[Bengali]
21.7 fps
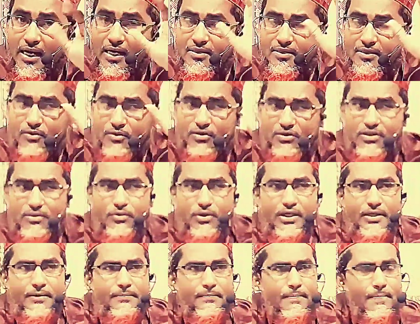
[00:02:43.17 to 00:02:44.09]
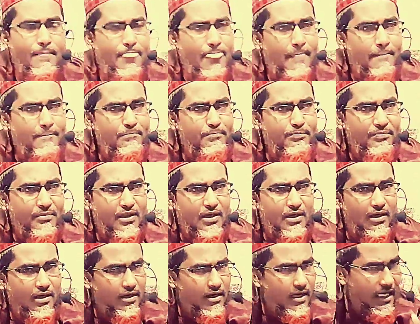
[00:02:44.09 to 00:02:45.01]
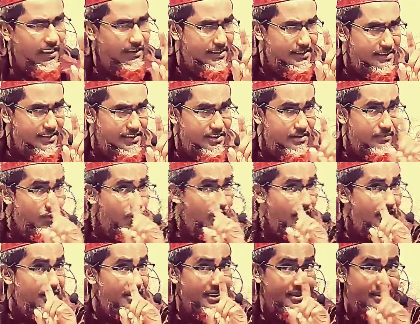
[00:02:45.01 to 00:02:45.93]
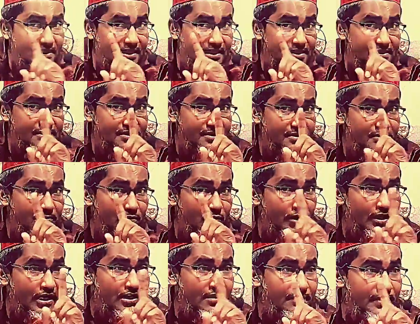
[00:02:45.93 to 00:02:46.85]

আর একটা কথা বলি হাদিস আসছে বখারির হাদিস মনে